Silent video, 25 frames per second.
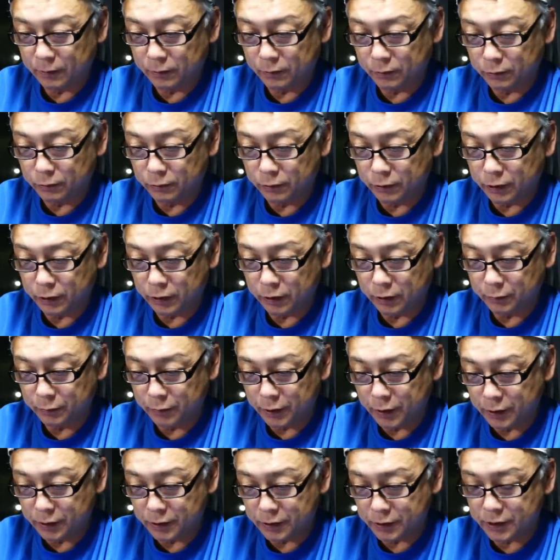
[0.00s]
これ
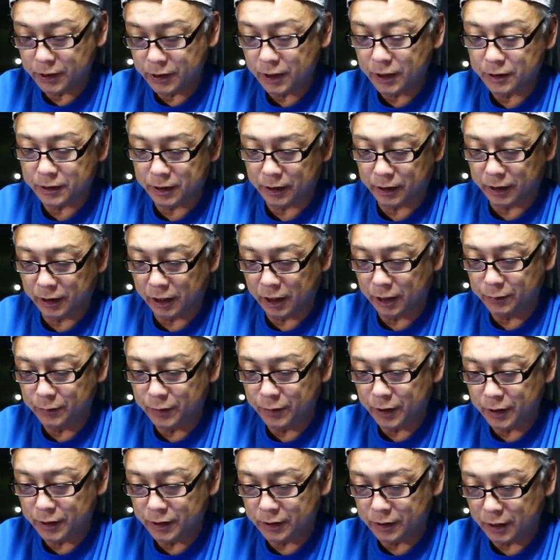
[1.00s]
MHR さんかな、
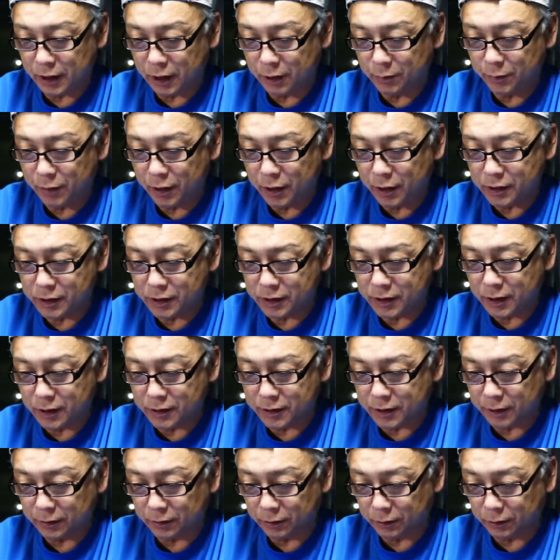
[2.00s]
M、?MHR さんの